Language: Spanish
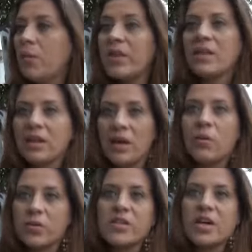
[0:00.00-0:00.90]
pueda
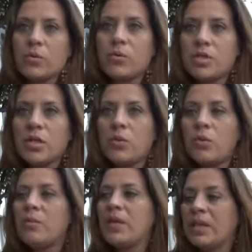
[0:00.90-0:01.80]
transcurrir el
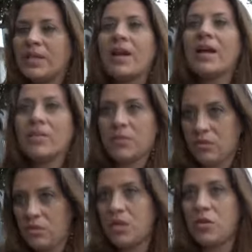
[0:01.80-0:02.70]
currículum mediante las
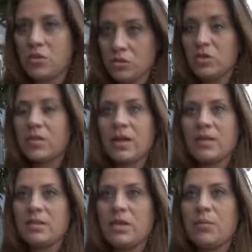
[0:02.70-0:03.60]
adaptaciones que nosotras
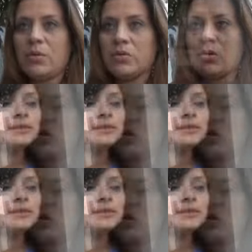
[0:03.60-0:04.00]
hacemos.